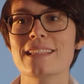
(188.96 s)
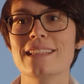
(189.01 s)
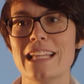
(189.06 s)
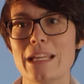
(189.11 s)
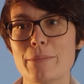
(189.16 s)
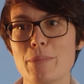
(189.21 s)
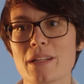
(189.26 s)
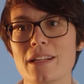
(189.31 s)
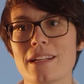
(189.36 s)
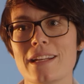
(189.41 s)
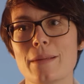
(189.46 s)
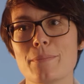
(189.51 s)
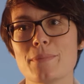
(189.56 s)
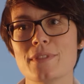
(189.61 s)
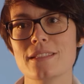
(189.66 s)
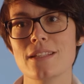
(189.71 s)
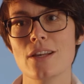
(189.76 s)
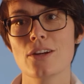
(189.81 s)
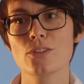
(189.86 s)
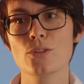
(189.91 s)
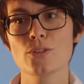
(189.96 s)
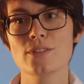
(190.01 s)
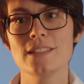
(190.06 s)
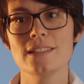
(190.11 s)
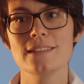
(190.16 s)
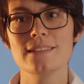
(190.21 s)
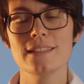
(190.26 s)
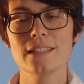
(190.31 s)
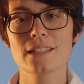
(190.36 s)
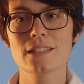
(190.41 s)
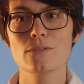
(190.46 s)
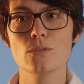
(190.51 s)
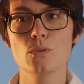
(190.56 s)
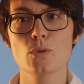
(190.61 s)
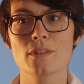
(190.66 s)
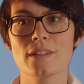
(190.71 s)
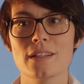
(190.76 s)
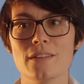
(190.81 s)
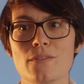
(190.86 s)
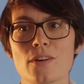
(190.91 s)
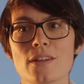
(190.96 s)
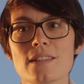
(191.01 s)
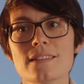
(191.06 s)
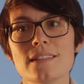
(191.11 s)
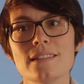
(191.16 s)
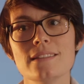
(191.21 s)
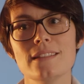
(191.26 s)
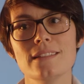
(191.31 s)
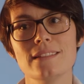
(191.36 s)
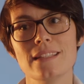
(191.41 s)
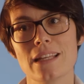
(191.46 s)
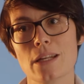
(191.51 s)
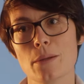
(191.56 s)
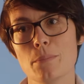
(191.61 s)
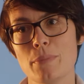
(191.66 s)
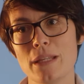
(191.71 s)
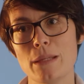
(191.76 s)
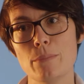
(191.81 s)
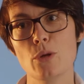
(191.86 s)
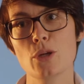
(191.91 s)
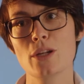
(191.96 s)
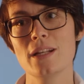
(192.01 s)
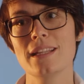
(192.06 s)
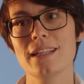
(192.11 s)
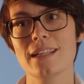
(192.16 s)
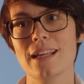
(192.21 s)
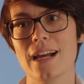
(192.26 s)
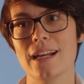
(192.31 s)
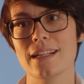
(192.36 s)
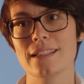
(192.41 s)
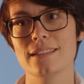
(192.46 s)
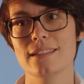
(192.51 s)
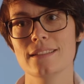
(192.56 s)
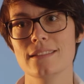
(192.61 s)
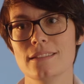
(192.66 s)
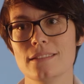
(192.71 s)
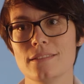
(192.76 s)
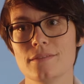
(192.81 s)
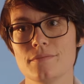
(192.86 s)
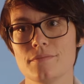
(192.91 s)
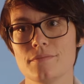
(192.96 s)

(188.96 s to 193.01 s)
ein Leberkrebs diagnostiziert wurde, was sind die Therapiemöglichkeiten?